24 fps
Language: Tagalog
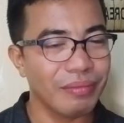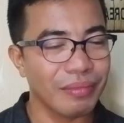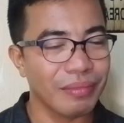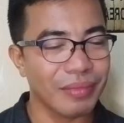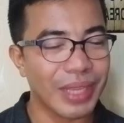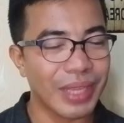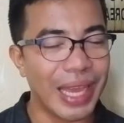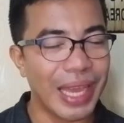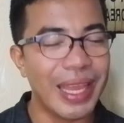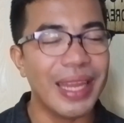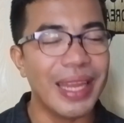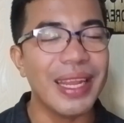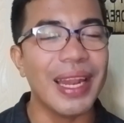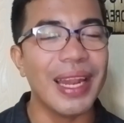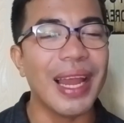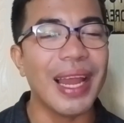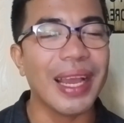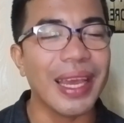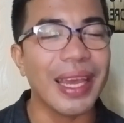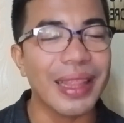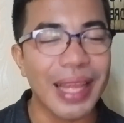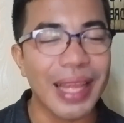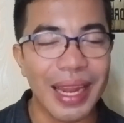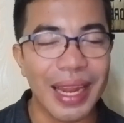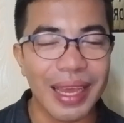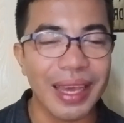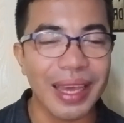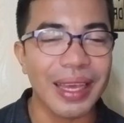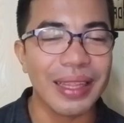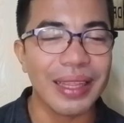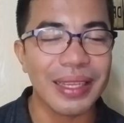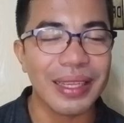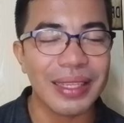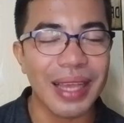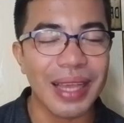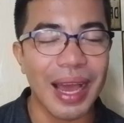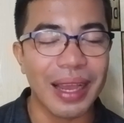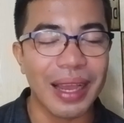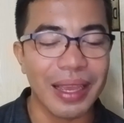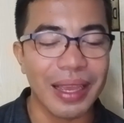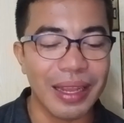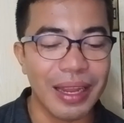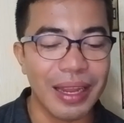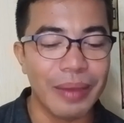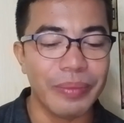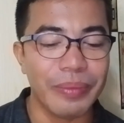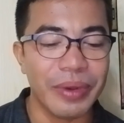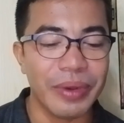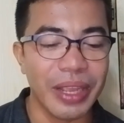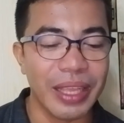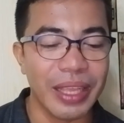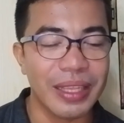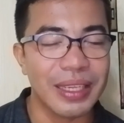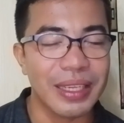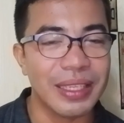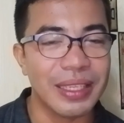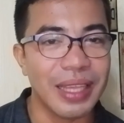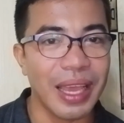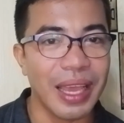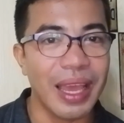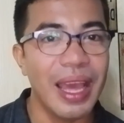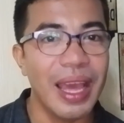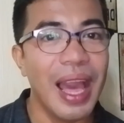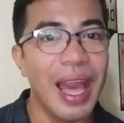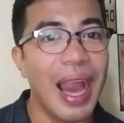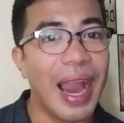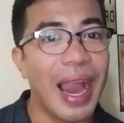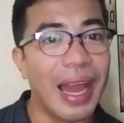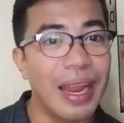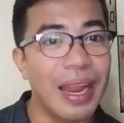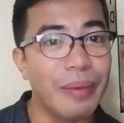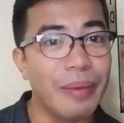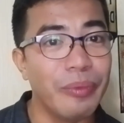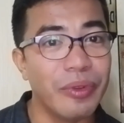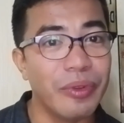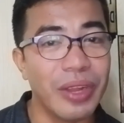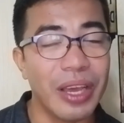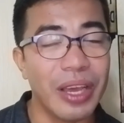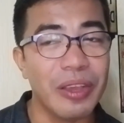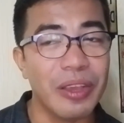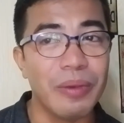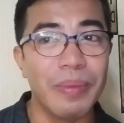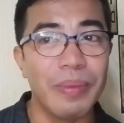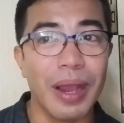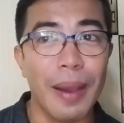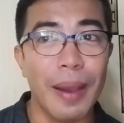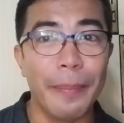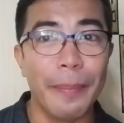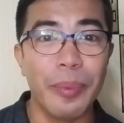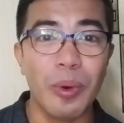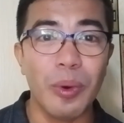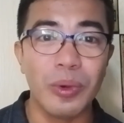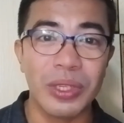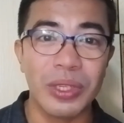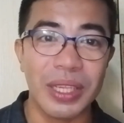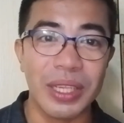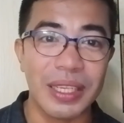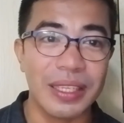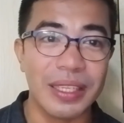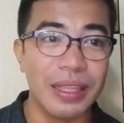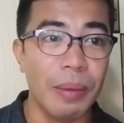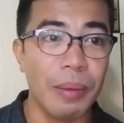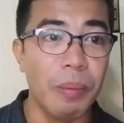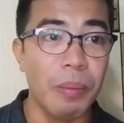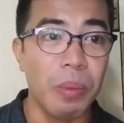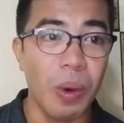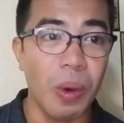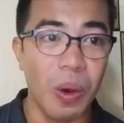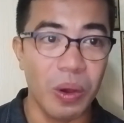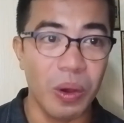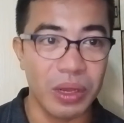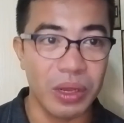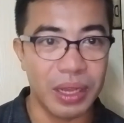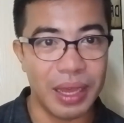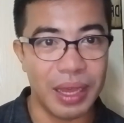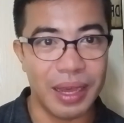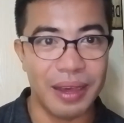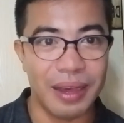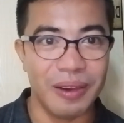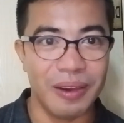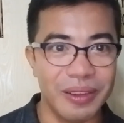Kaya nilagay talaga kita sa aking number 8 kasi alam mo na yung mga poses na bongga.